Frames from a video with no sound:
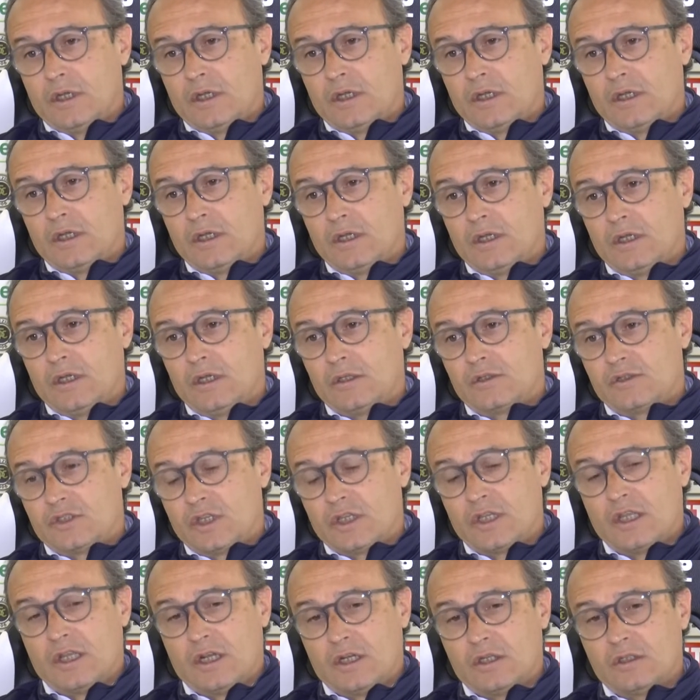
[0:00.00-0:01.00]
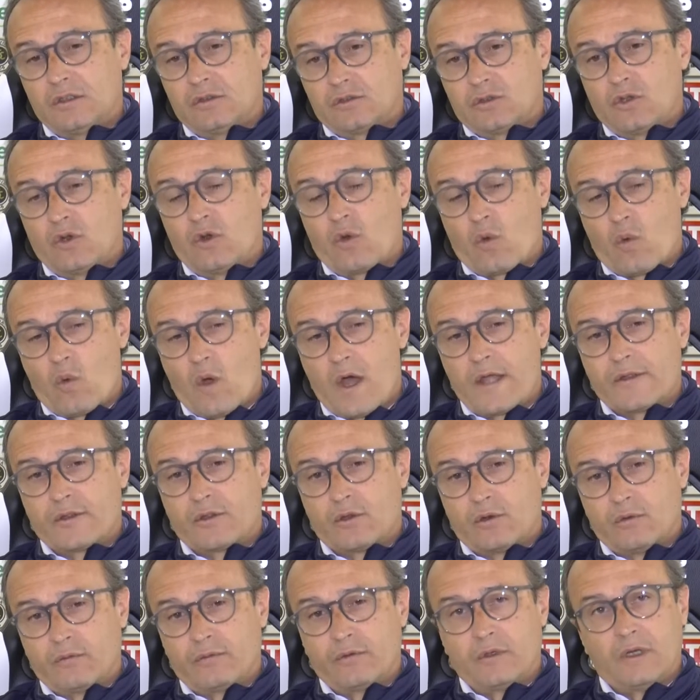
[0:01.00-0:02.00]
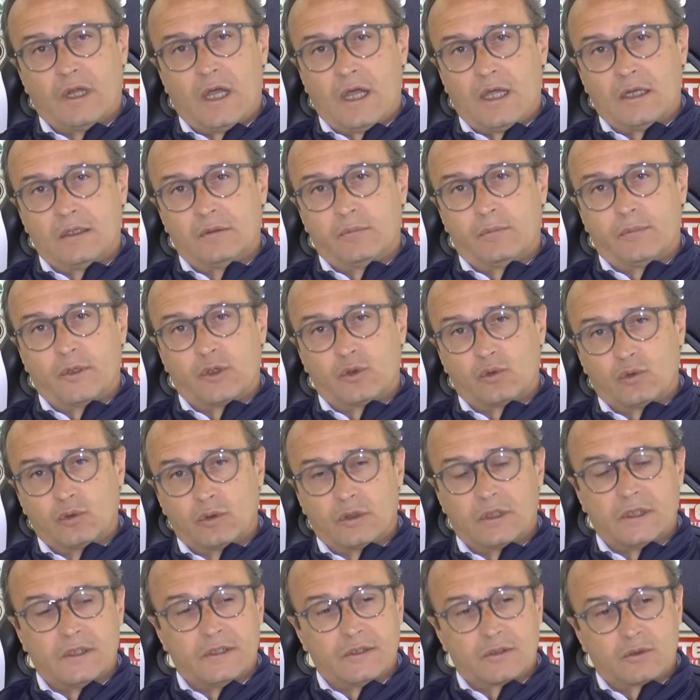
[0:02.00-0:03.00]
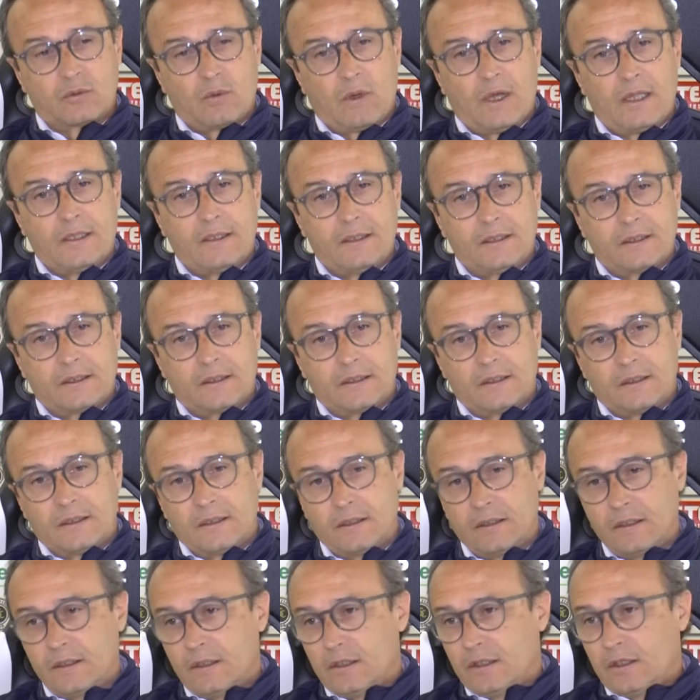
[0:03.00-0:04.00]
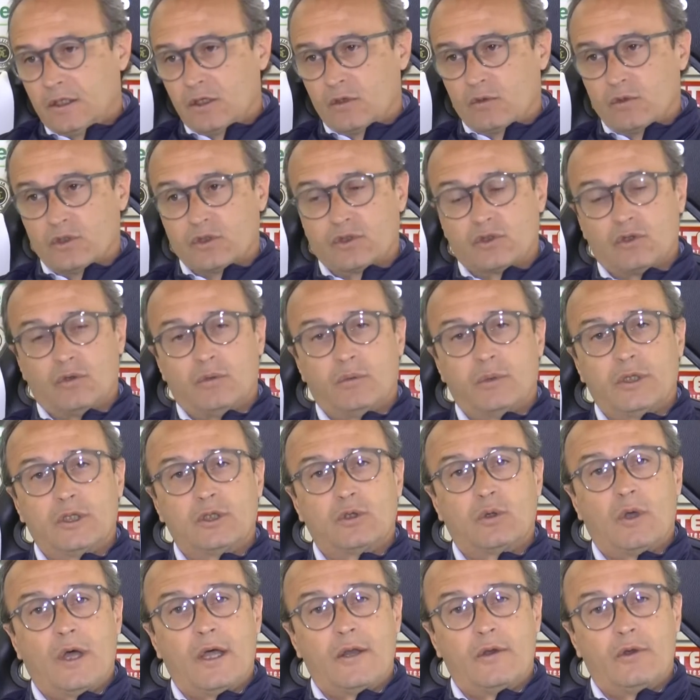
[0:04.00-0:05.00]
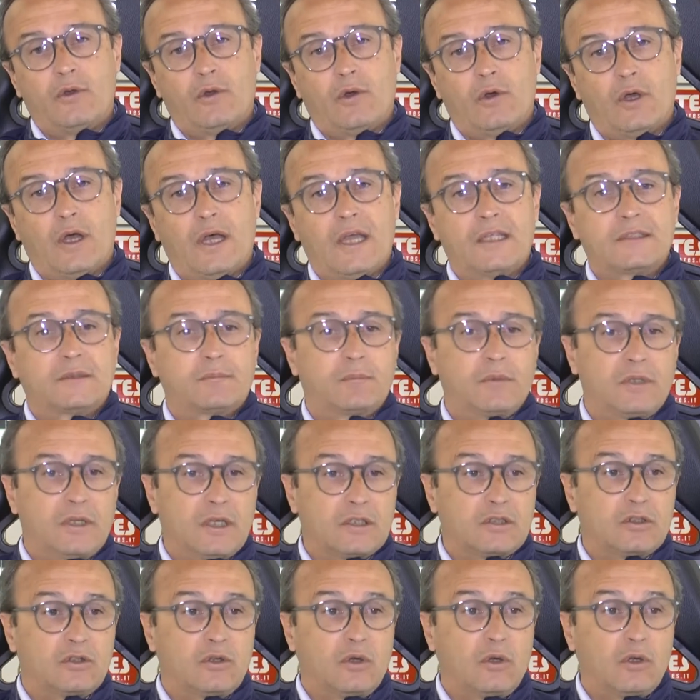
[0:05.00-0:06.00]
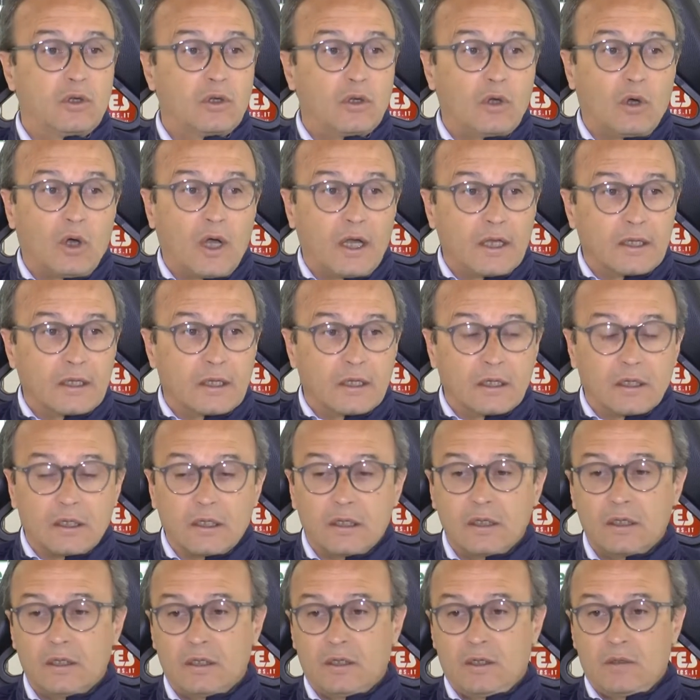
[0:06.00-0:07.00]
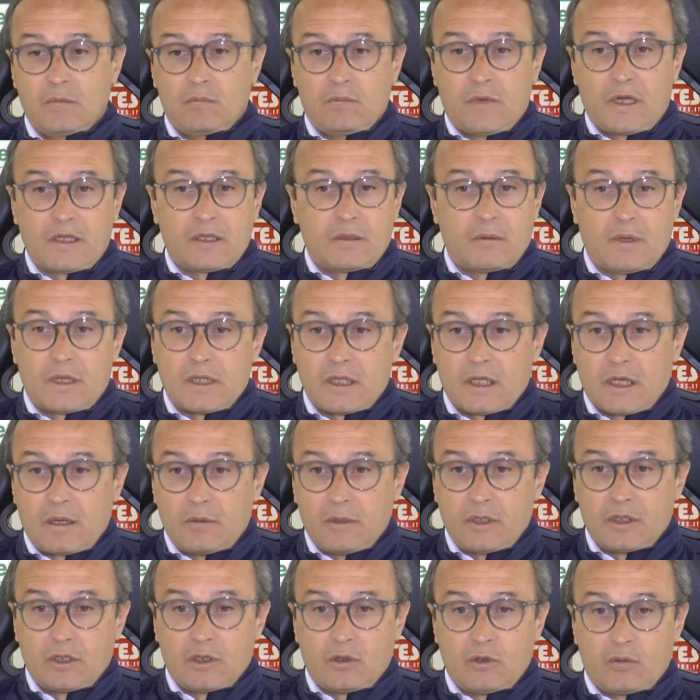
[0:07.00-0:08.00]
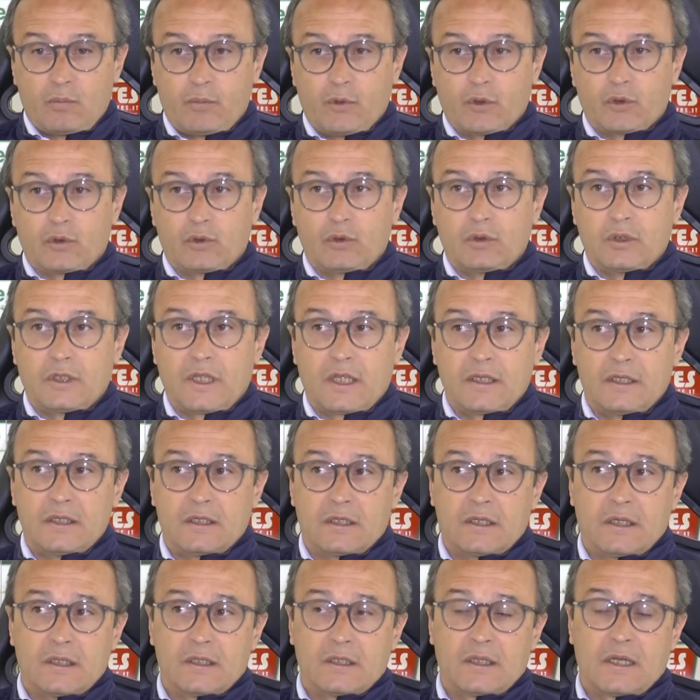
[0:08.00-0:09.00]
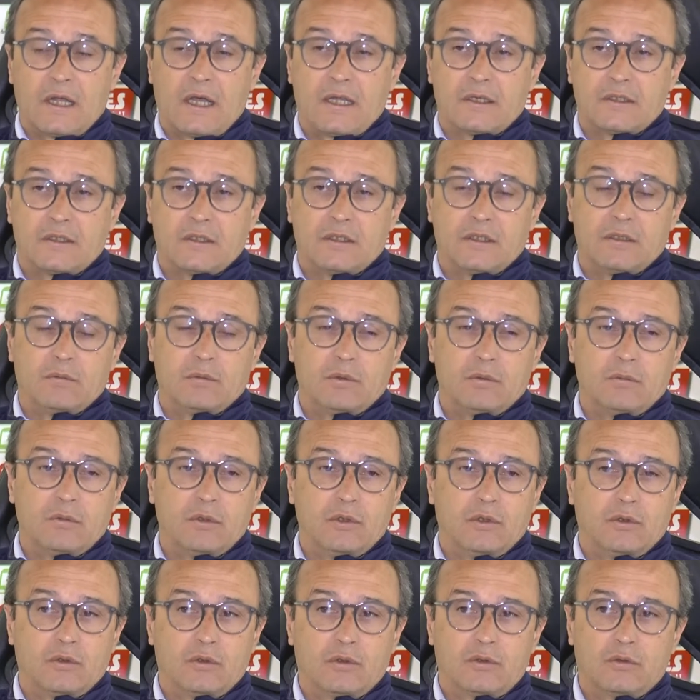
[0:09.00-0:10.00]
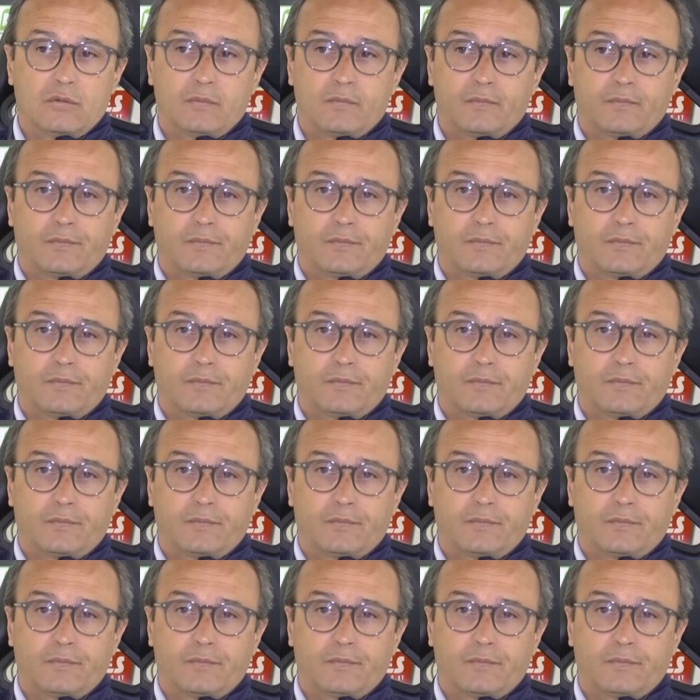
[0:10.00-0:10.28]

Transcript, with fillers: e, sono quattro finali per tutte le squadre che in questo momento hanno aspirazione o anche matematicamente l'opportunità di rientrarci nei primi otto